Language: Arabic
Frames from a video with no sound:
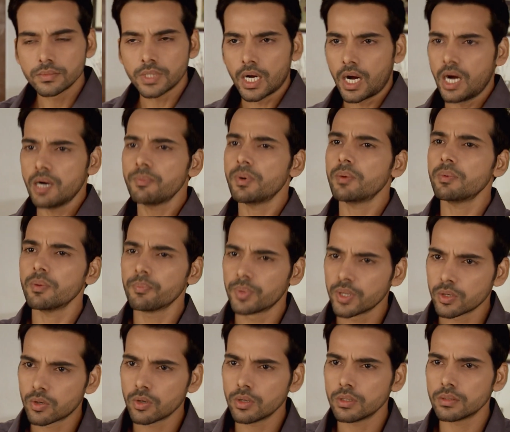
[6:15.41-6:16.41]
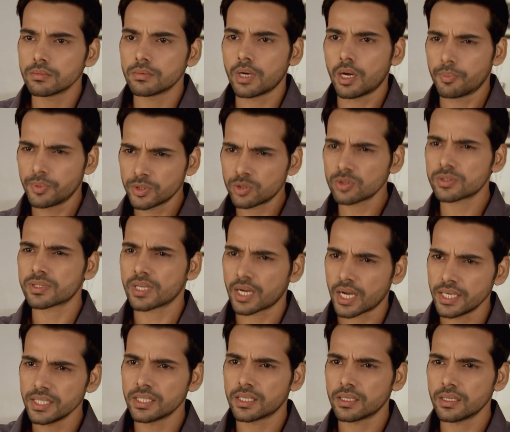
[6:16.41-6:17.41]
حكيك مزبوط بابا هلا
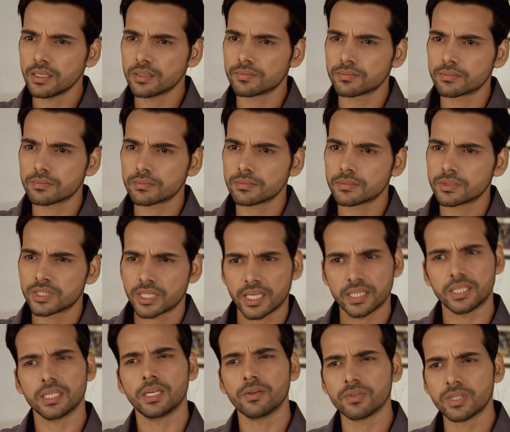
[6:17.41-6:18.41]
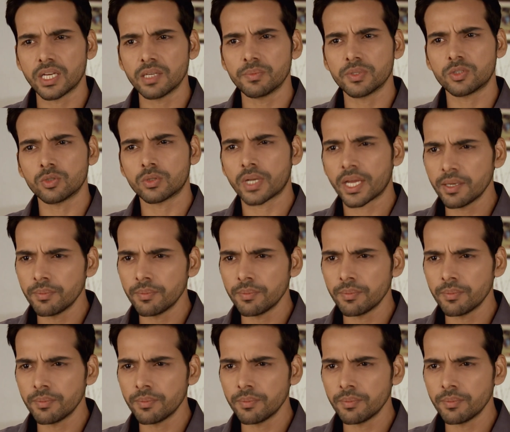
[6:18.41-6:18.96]
خلينا بالخطبه لسه في وقت كتير